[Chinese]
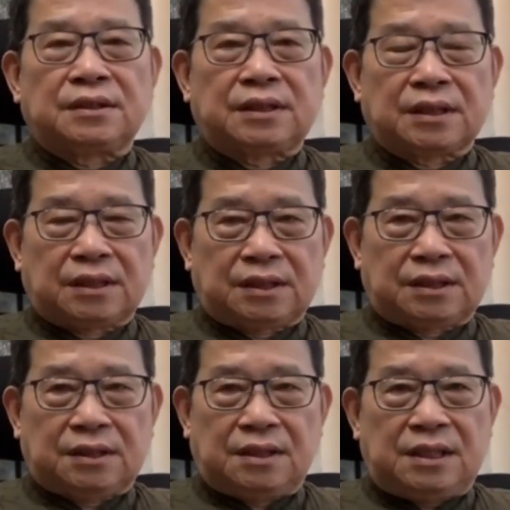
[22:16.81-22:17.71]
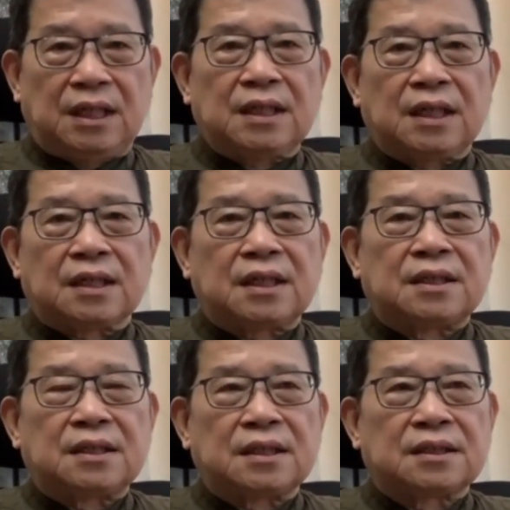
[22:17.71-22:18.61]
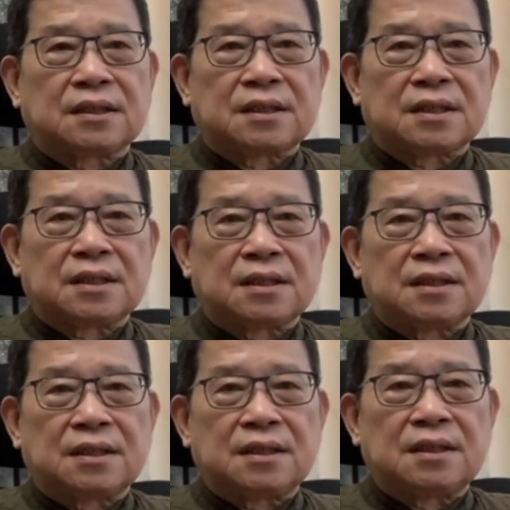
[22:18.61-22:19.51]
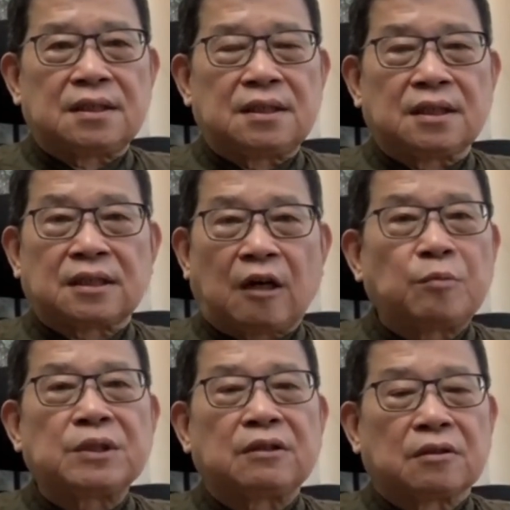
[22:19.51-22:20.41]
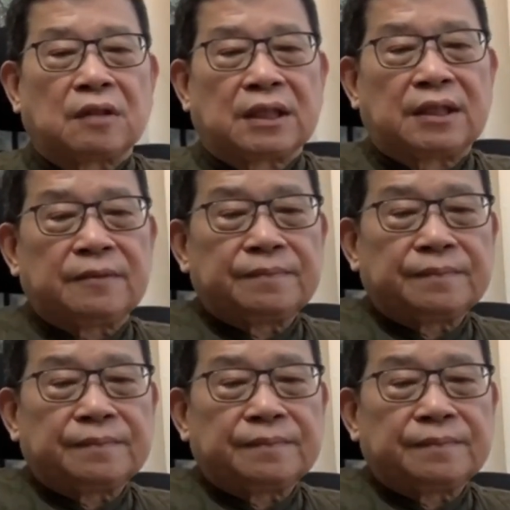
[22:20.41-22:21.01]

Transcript: 这个香港肯定是。一个逃不掉的话题，